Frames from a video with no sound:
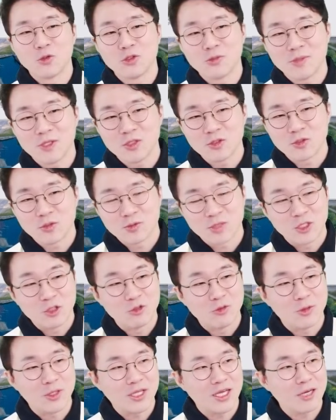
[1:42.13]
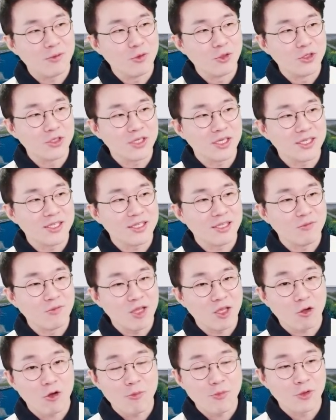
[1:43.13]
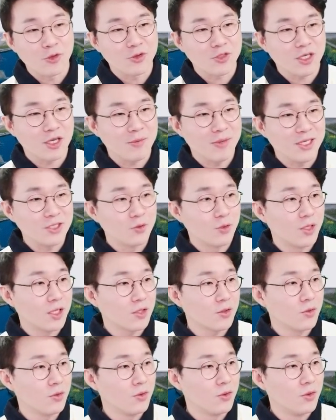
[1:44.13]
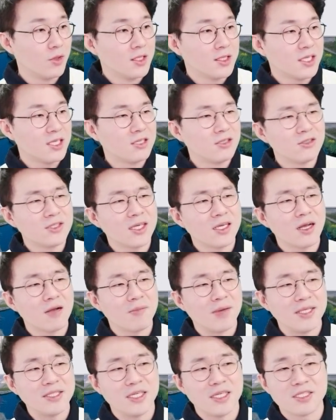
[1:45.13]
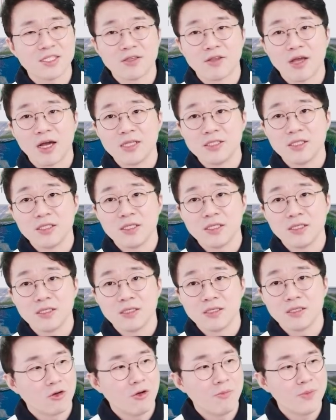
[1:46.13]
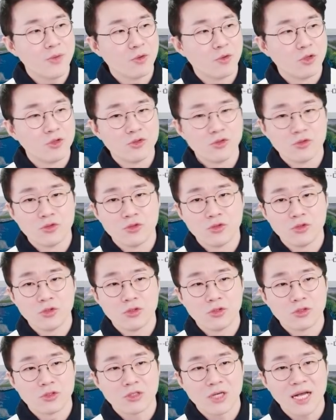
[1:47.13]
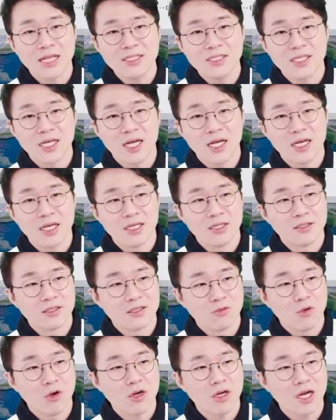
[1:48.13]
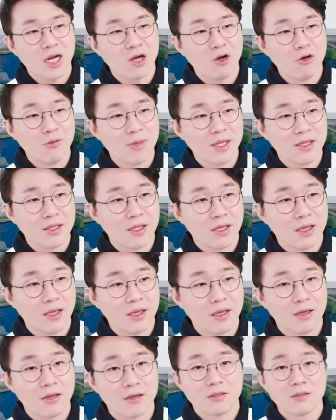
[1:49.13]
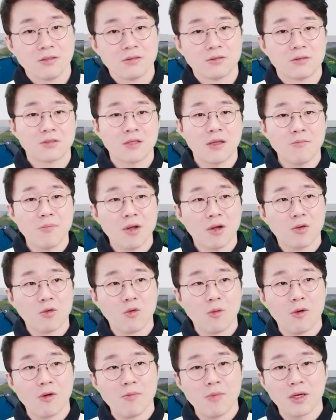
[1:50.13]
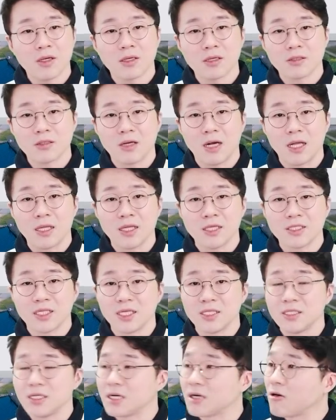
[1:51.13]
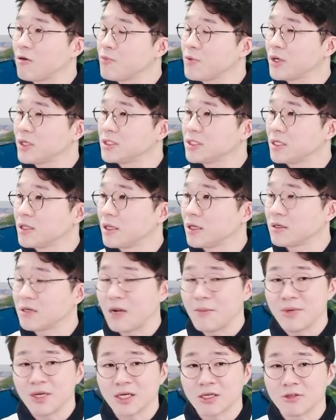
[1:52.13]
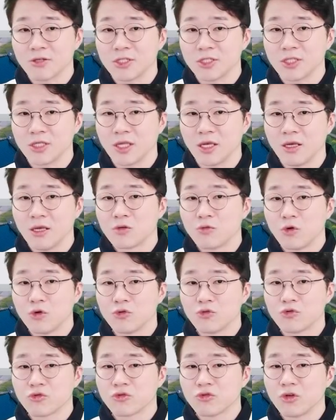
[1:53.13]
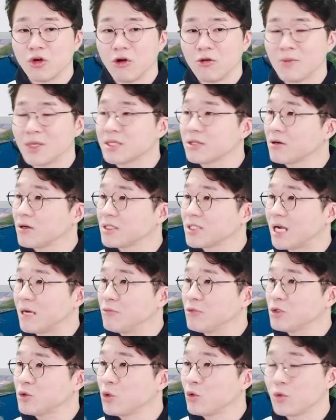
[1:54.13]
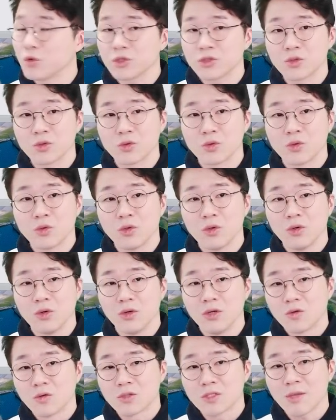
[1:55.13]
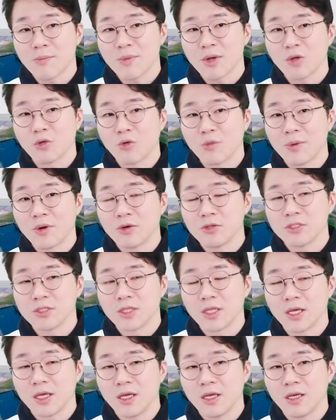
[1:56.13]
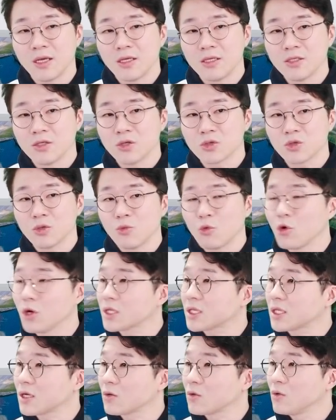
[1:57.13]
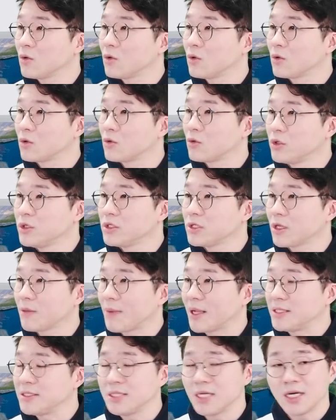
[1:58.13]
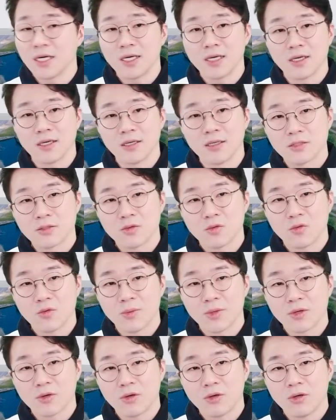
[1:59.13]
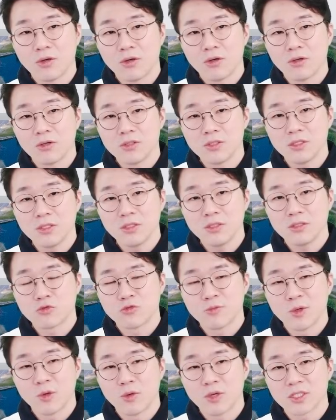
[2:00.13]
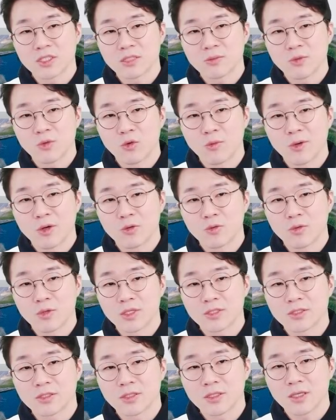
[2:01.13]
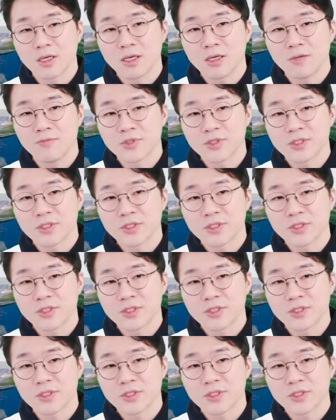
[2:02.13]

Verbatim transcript: 요즘에도 좀 기후변화 뭐 이런 게 있기 때문에 커피 원두 꽤 많이 올랐고 이런 생각 많이 하잖아요. 아니 커피 원두 그 한잔 그 원가가 얼만데 그 300원 500원밖에 그안 하지 않냐 커피 한 잔에 그 아메리카노 한 잔에 그 원두 그거 얼마 들어가냐 아무리 좋은 거 써도 300원 500원인데 이거 좀 올랐다고 올리는 게 맞냐 500원이 두 배 올랐으면 500원 올랐으니까